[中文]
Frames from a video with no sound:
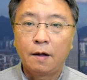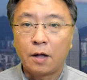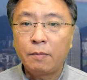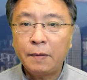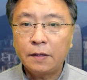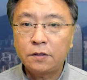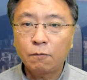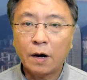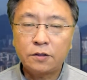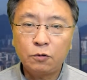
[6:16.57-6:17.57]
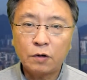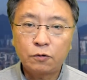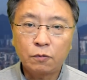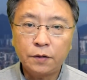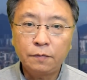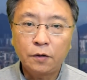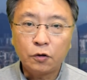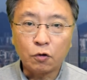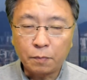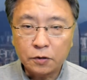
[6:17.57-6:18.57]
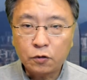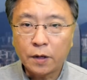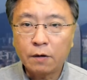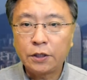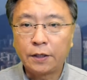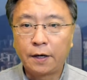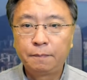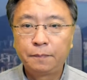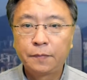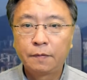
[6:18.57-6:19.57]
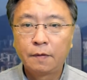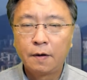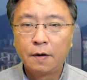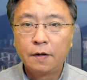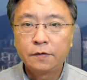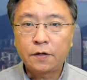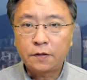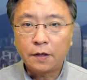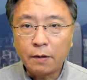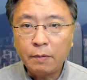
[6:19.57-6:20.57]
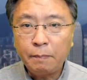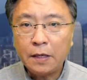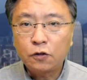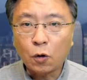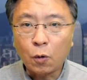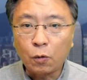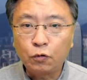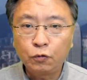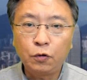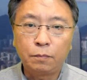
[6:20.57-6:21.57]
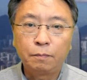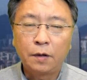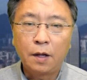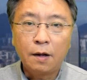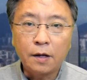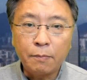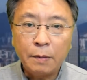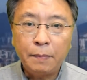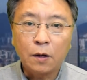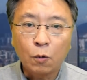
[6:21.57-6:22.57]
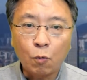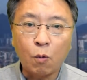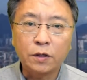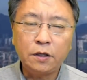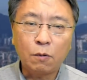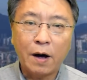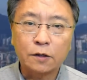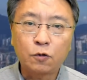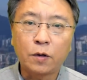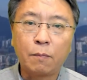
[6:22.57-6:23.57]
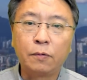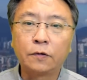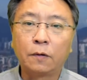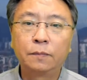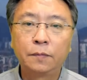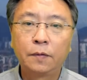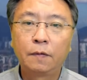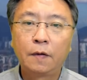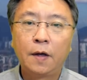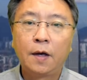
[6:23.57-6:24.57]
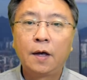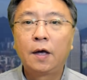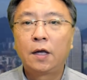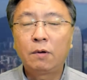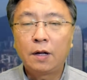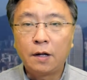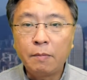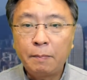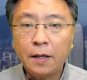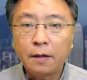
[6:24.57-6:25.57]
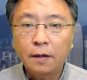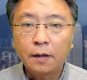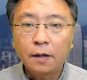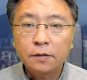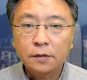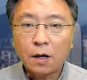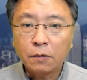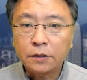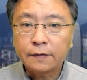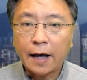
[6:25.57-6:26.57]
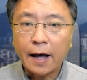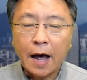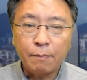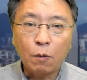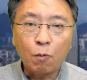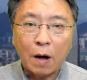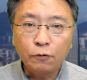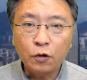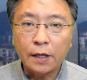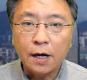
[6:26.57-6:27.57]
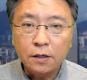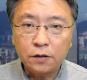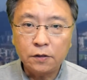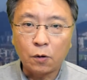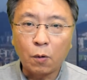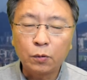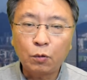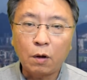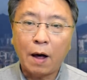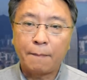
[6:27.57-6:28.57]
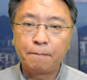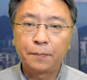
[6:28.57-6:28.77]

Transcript: 人民币境外清算中心有什么重要性呢？这是人民币走出去。人民币国际化的重要步骤，因为人民币到现在还没有完全的自由兑换，